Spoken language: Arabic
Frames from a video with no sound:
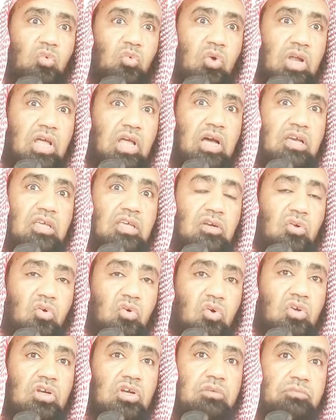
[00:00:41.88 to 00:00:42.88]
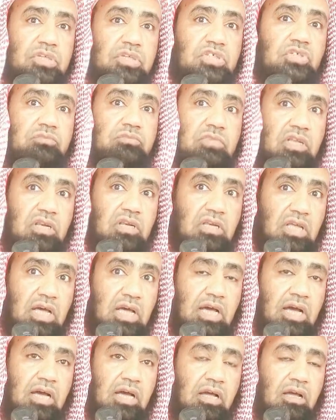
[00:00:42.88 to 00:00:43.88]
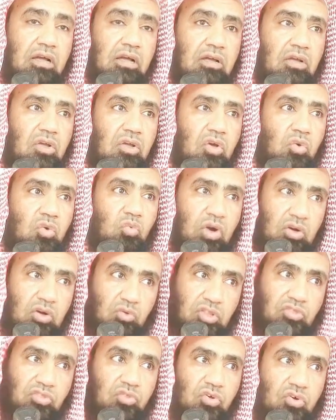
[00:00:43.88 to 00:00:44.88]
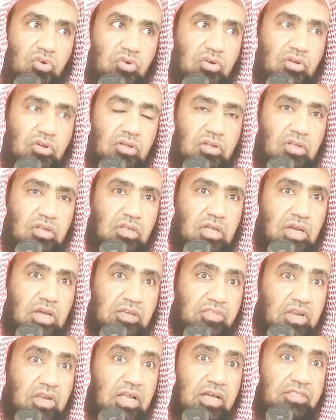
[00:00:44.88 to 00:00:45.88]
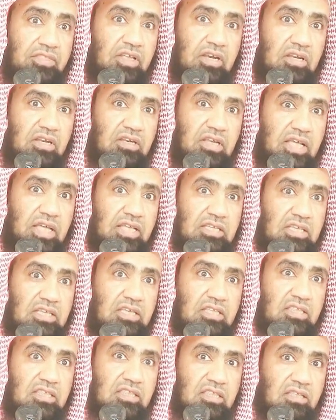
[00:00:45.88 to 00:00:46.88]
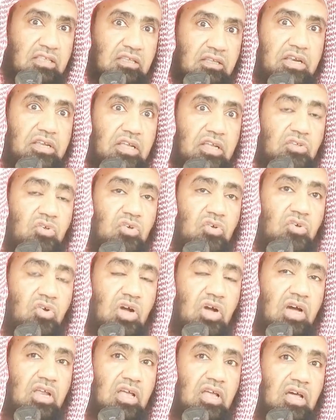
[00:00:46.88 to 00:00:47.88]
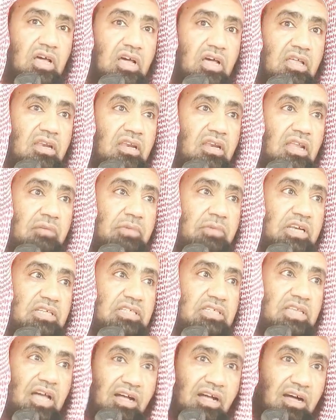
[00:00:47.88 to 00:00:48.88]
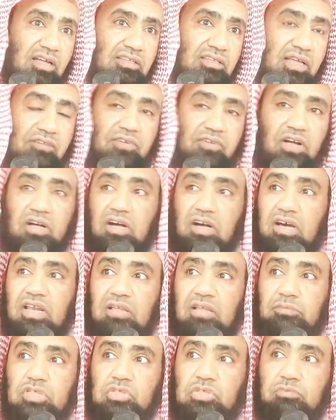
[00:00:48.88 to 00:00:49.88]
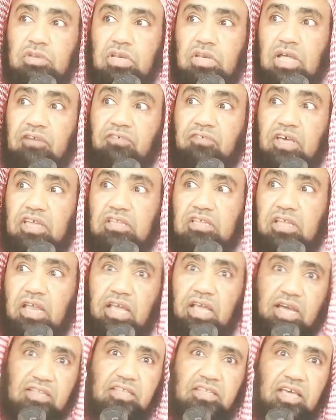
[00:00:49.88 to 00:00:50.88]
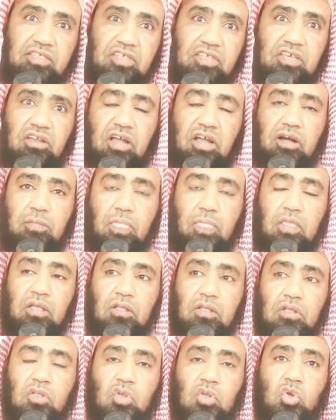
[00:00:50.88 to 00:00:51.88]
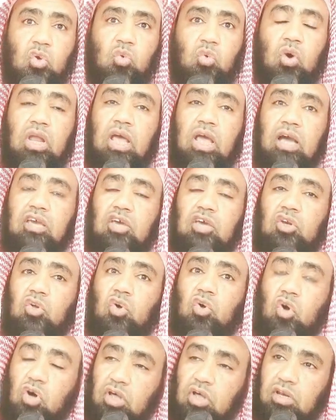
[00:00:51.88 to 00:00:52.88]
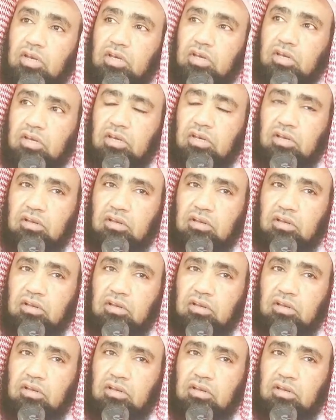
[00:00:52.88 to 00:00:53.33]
ولكن قل بسم الله وانظر أيضا هذا الحديث يدل على أن من سقط فقال بسم الله فإن لها تأثيرا ولكن قل